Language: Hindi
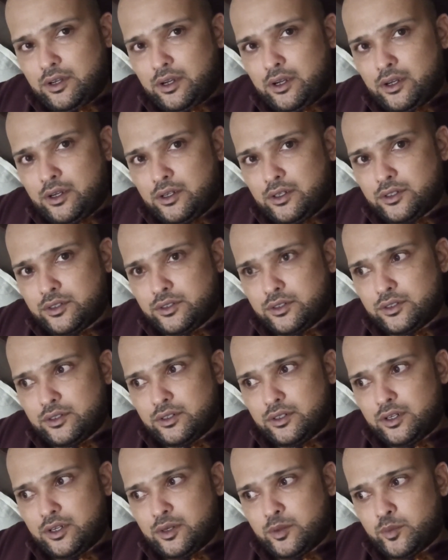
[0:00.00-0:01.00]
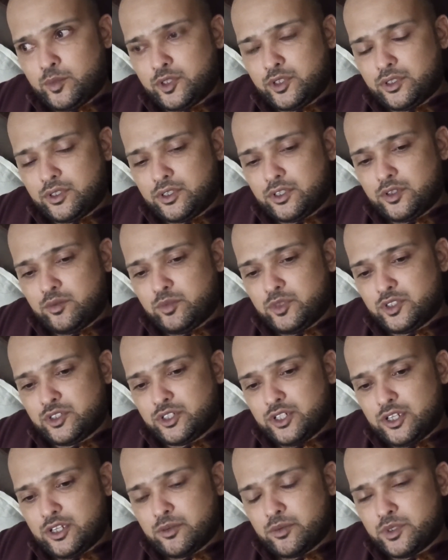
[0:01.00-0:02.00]
आज आप तकरीबन
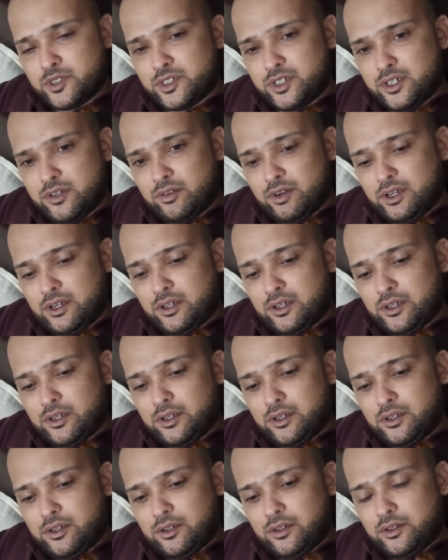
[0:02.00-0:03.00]
छः बजने वाले हैं